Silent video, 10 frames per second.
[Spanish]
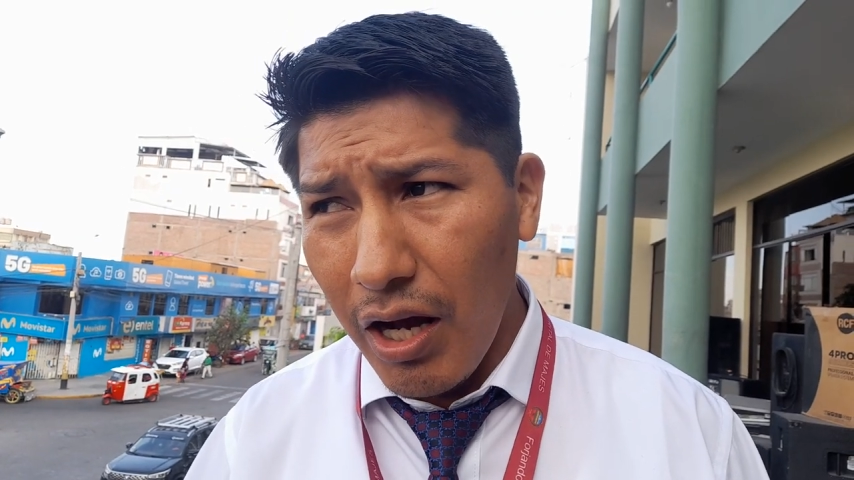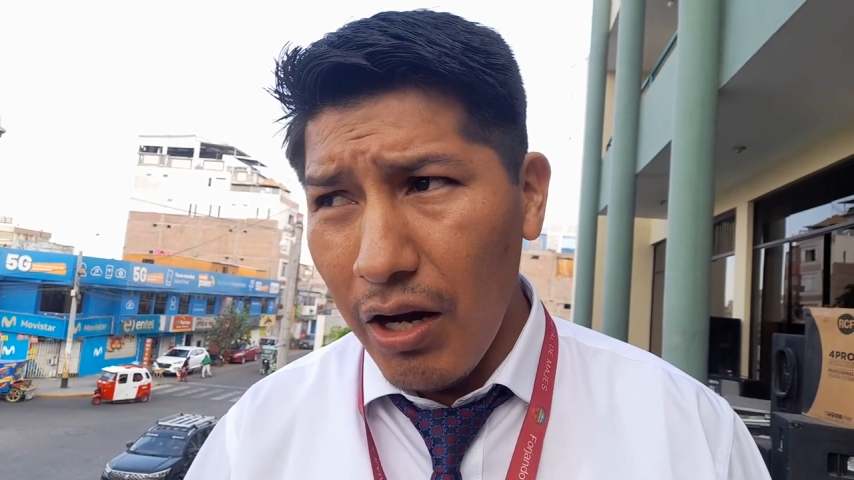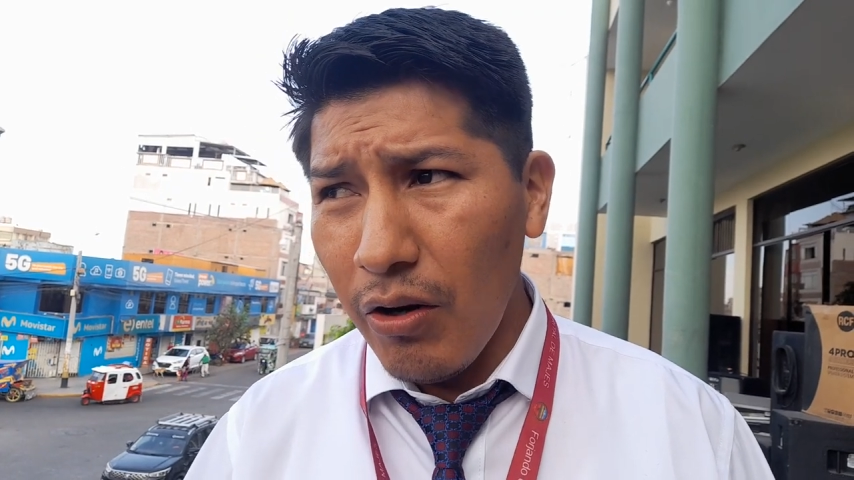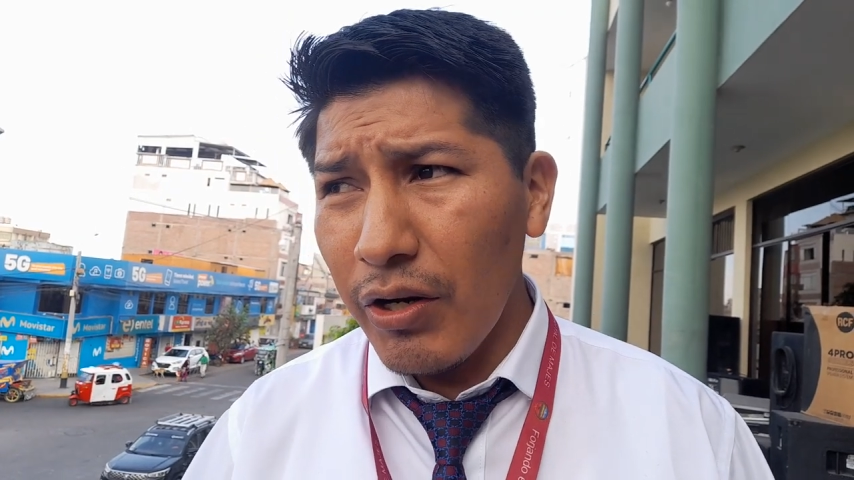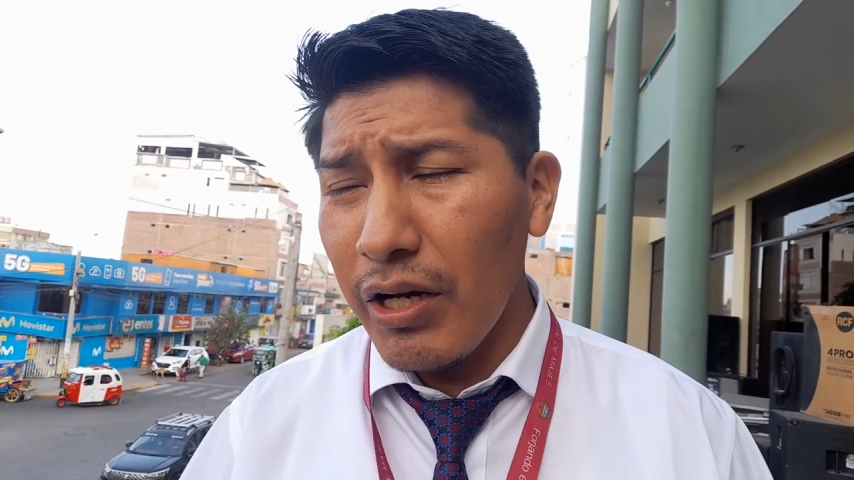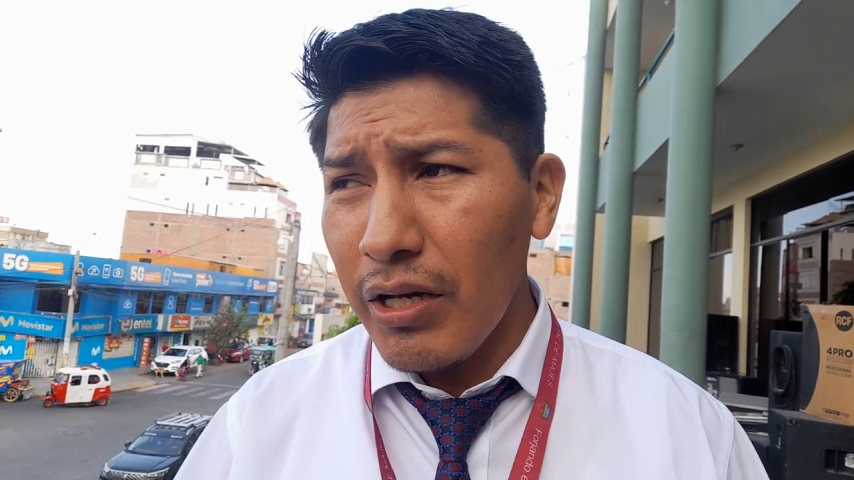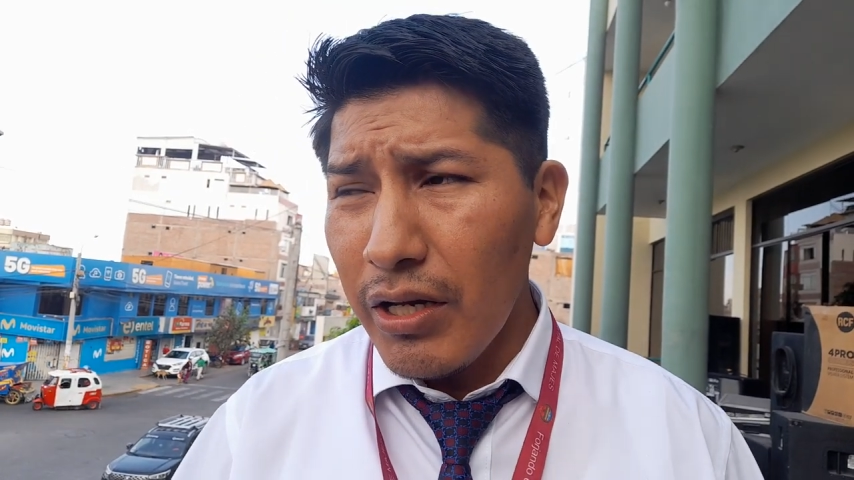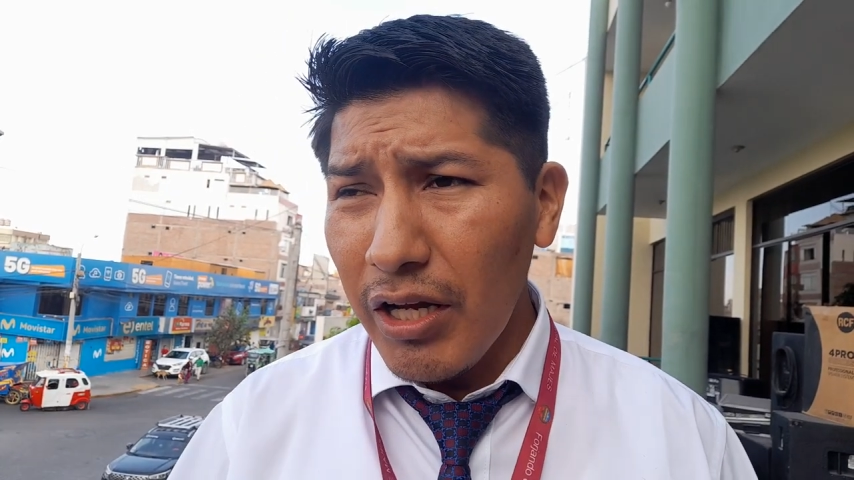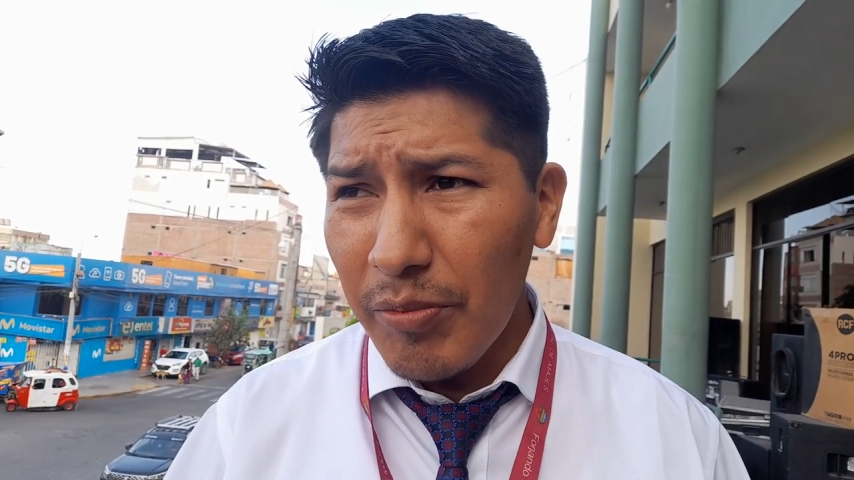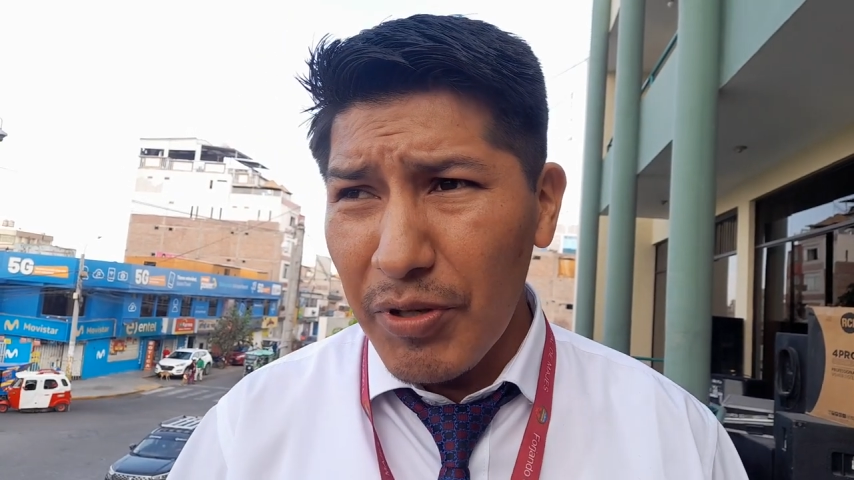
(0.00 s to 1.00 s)
Ahora,
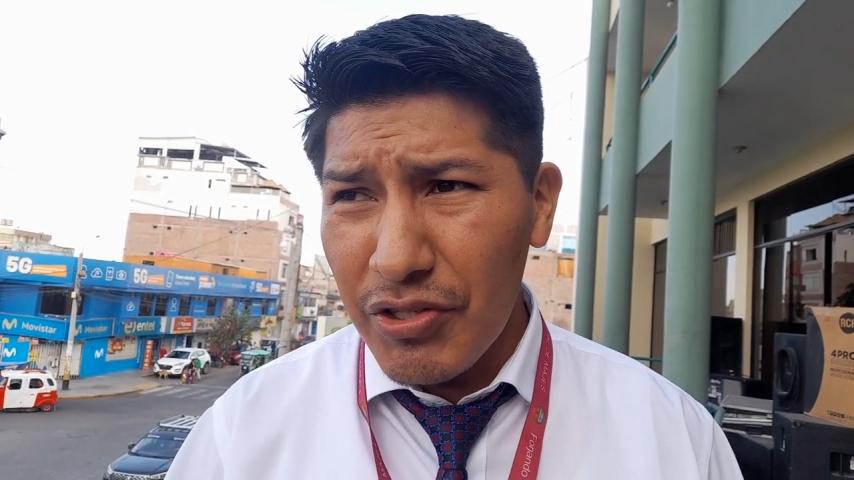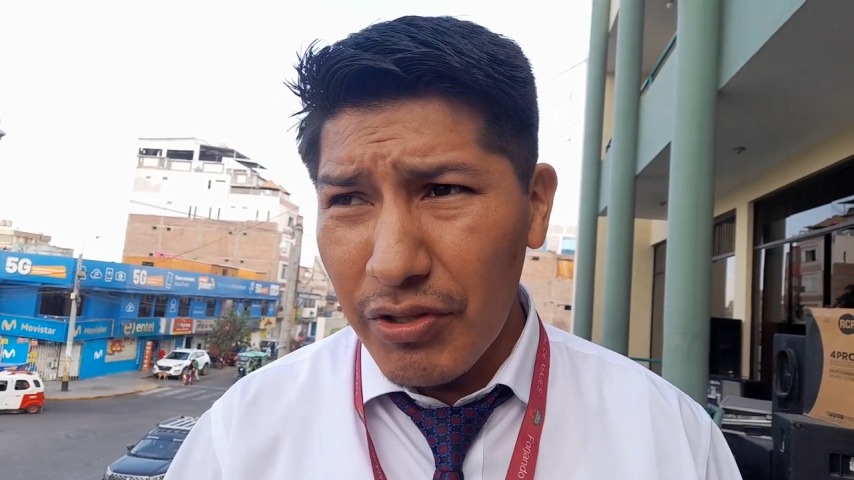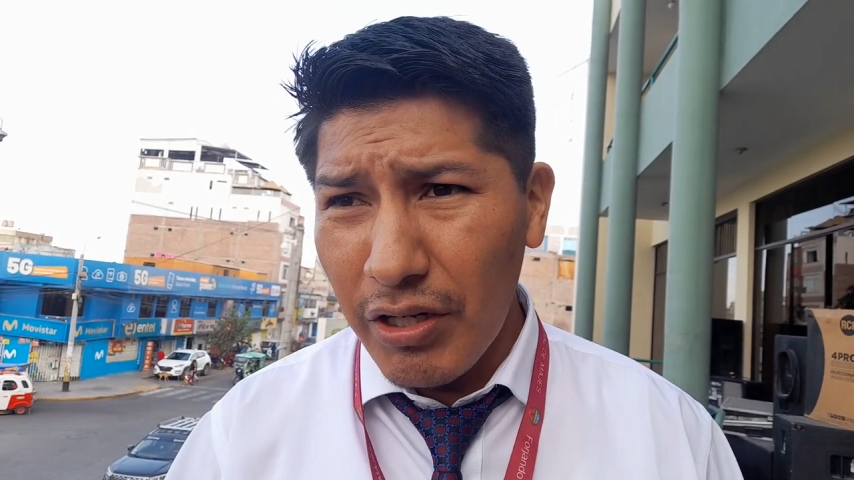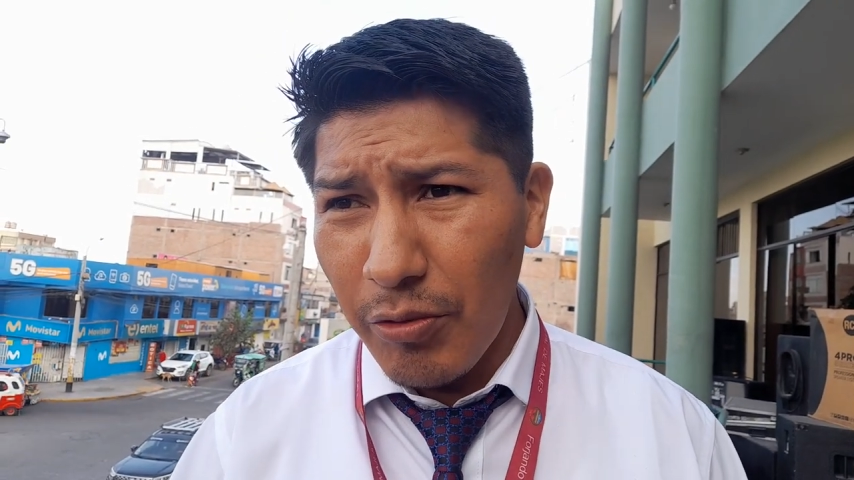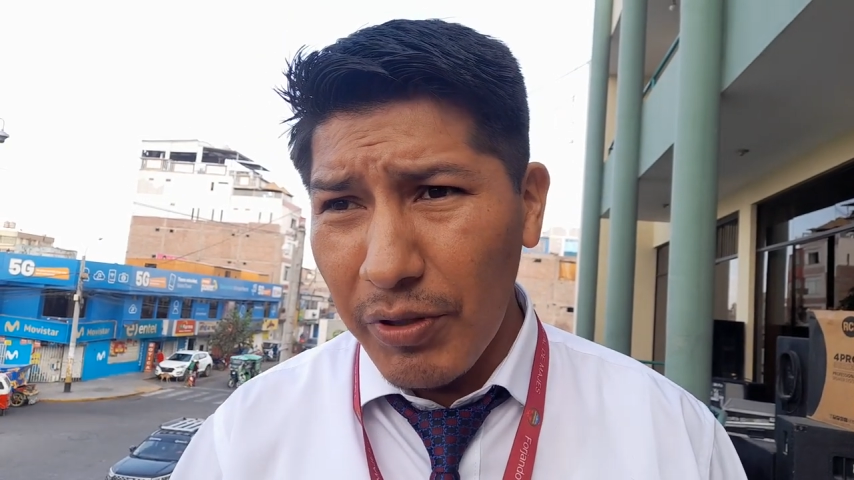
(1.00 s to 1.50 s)
el personal